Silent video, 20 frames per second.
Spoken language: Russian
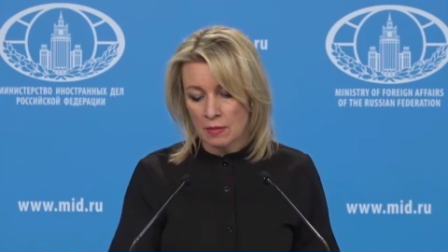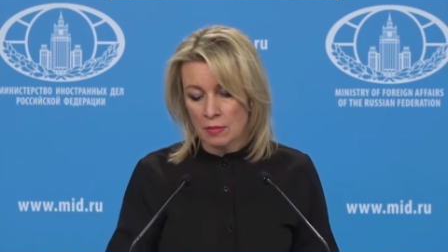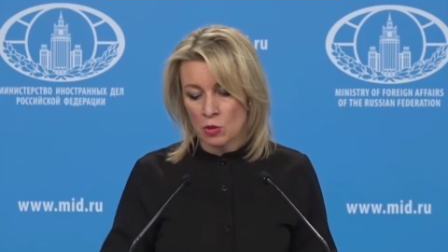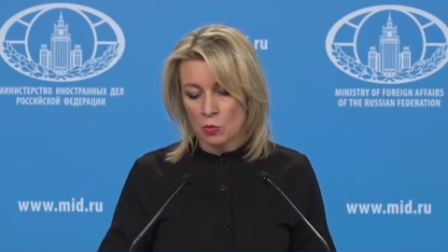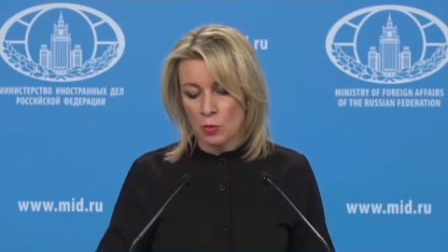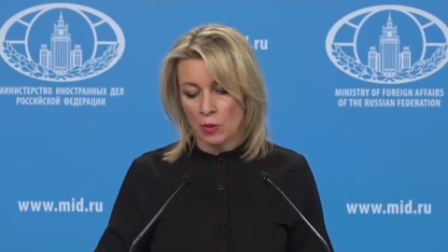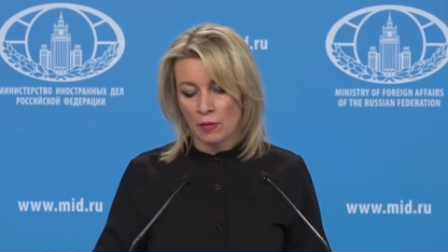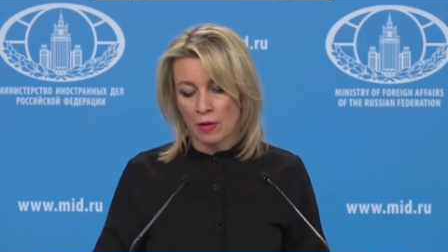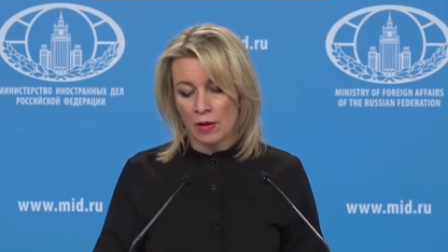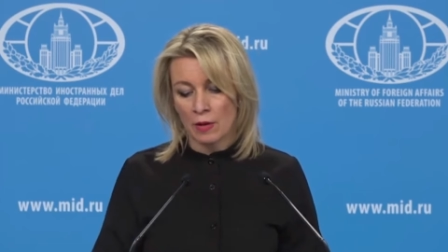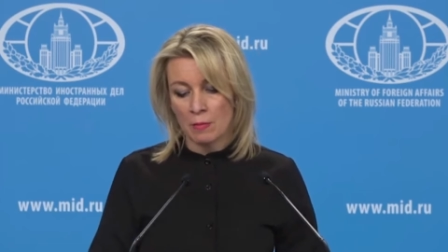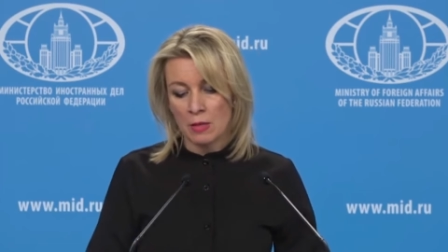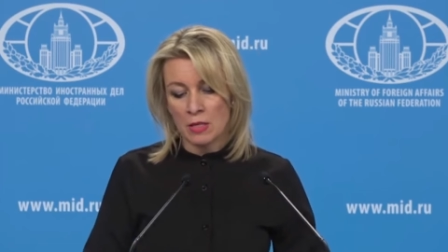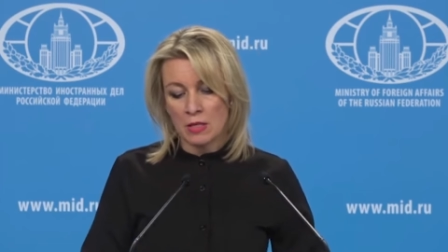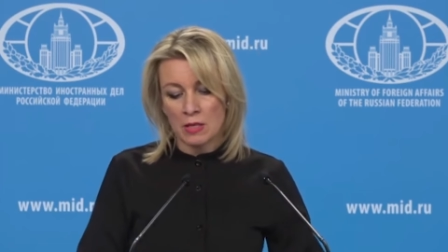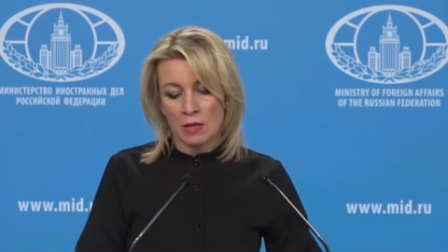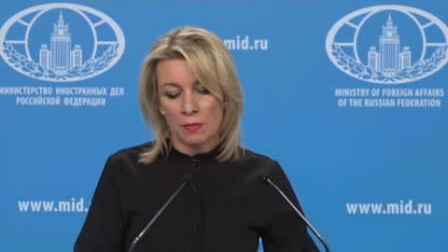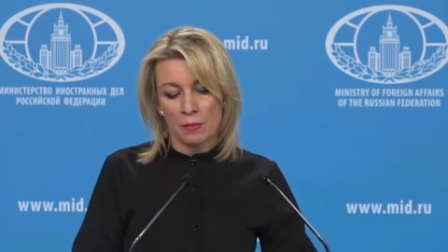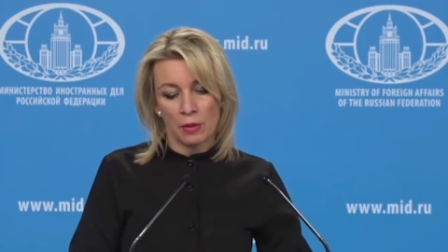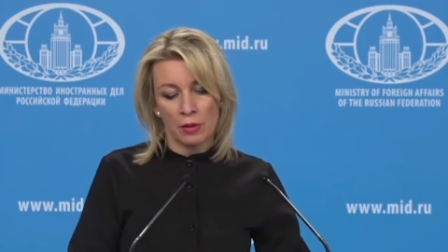
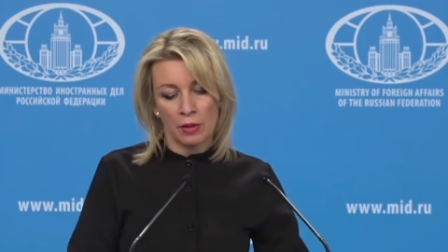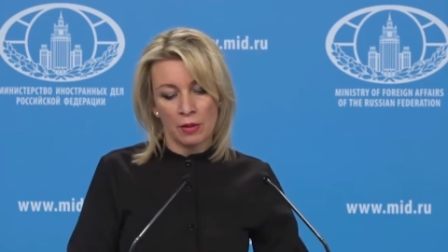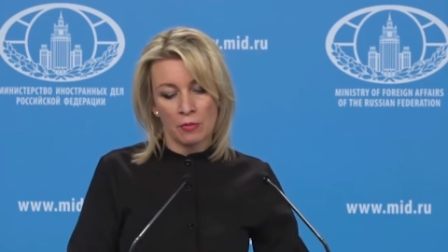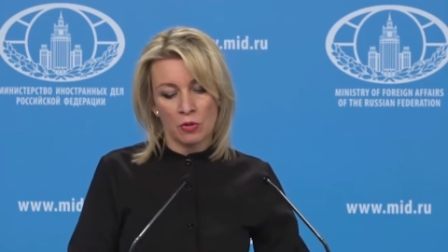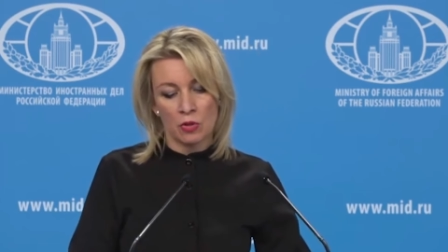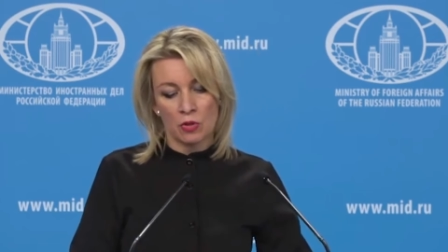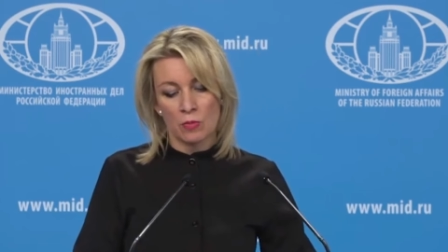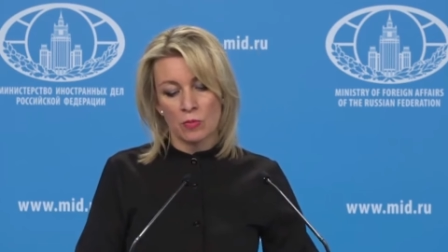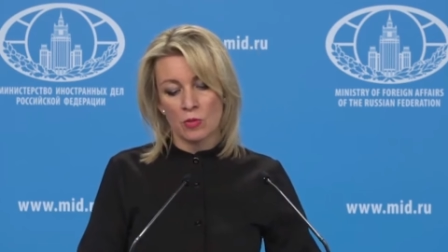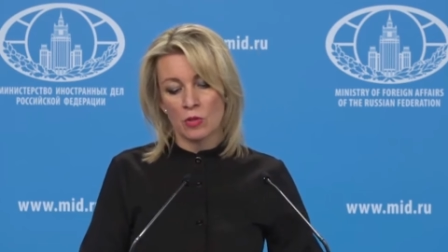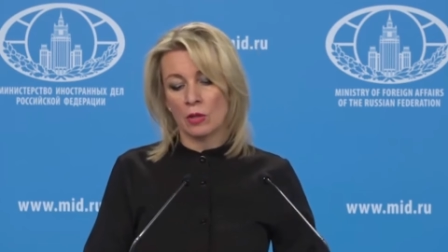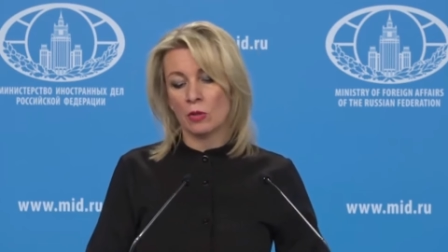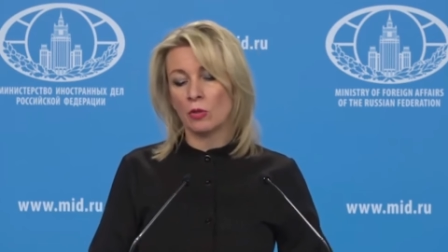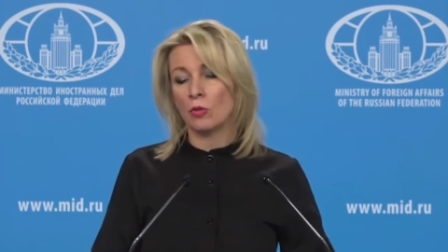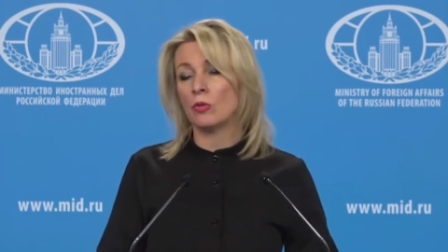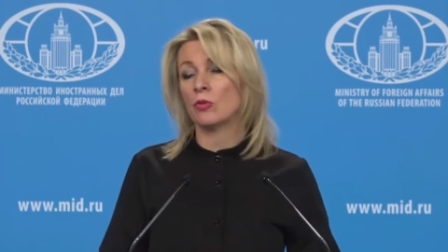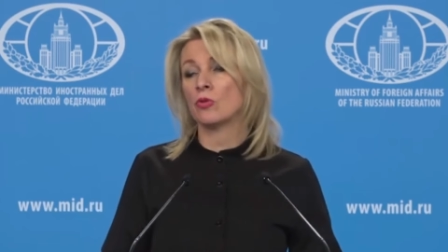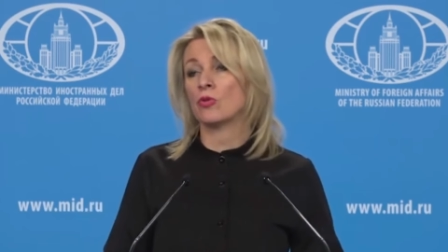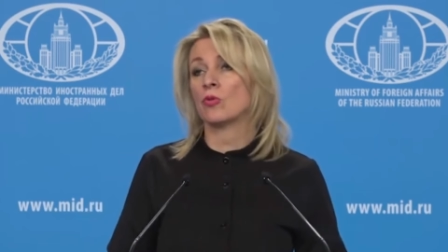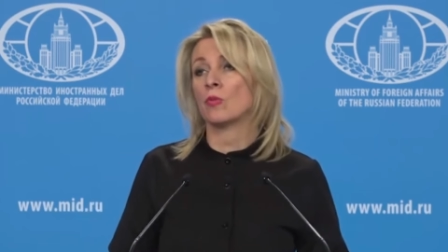межправкомиссии по экономическому
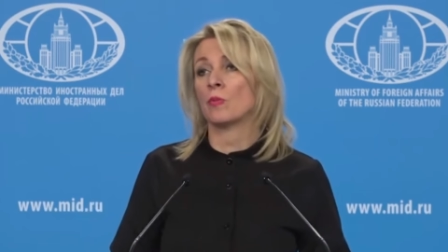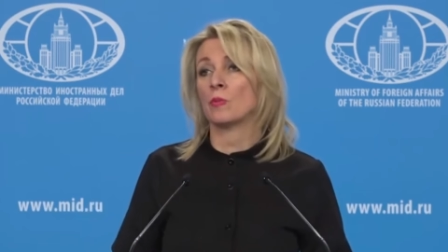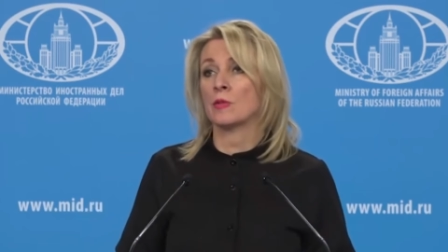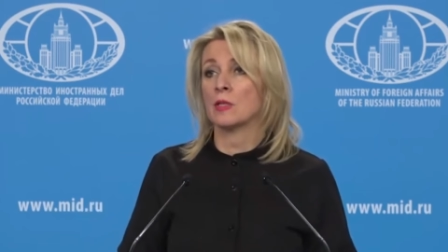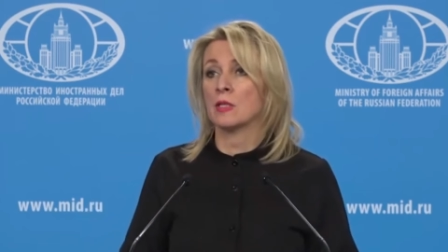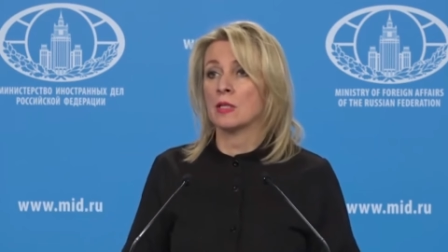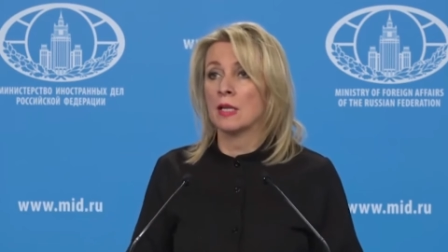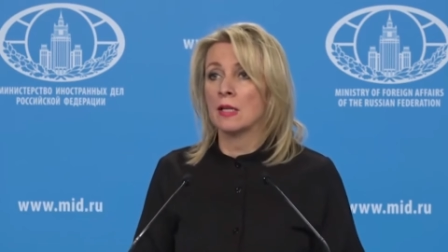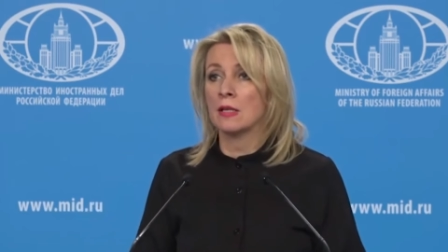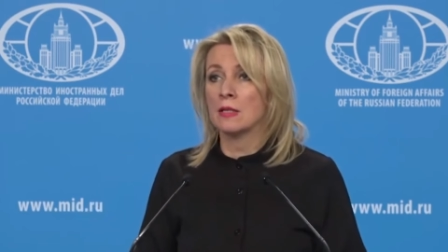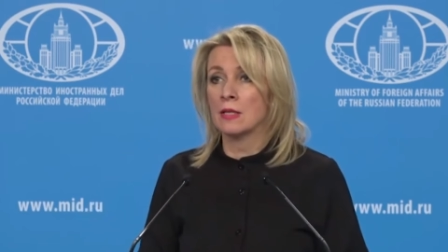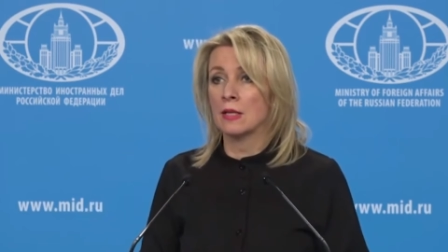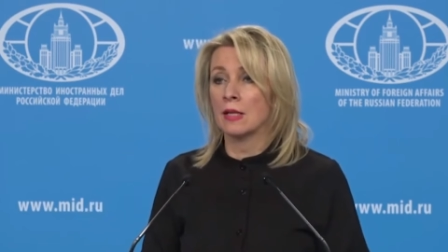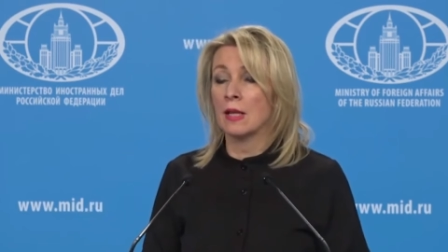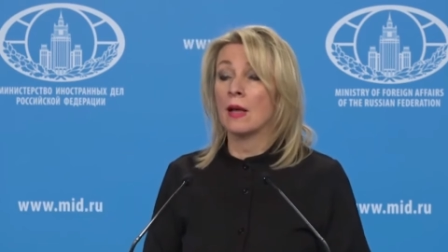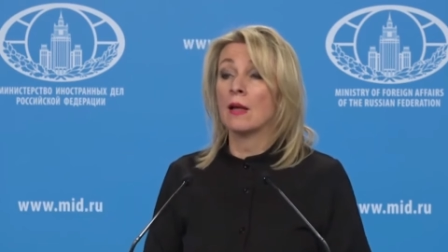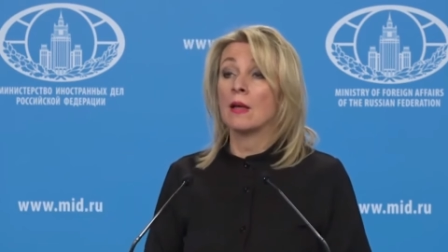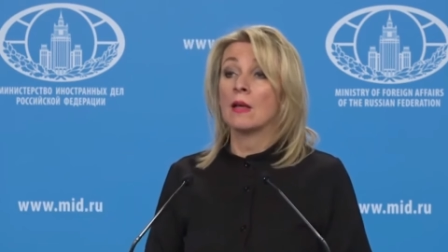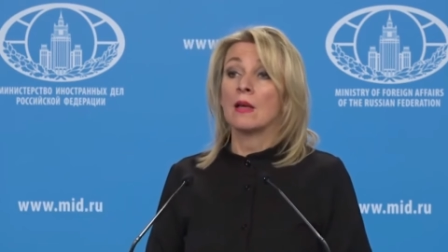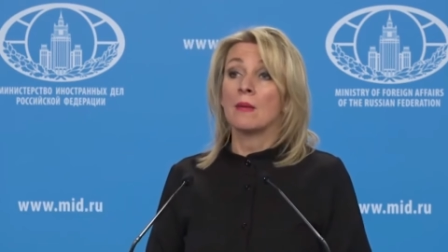сотрудничеству состоялась
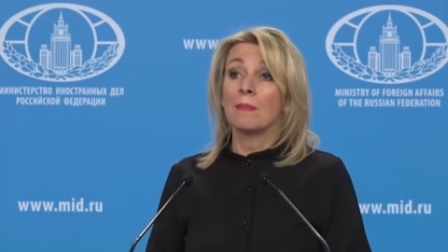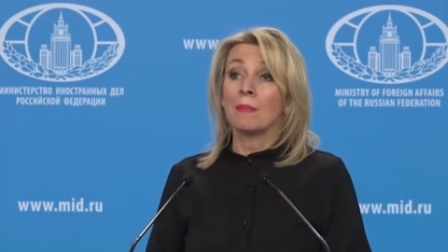она